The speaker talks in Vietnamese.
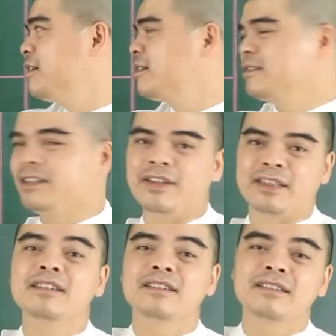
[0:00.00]
Sẽ phải
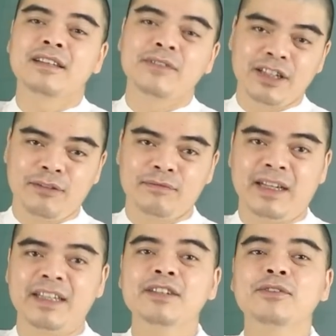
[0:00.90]
tự thân vận động
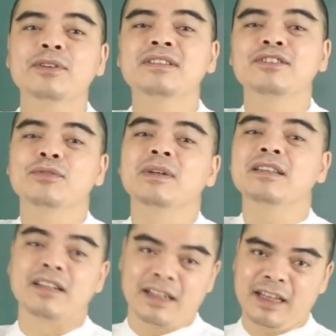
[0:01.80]
và ít có sự giúp đỡ
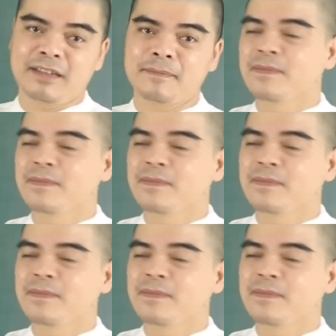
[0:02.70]
từ người khác.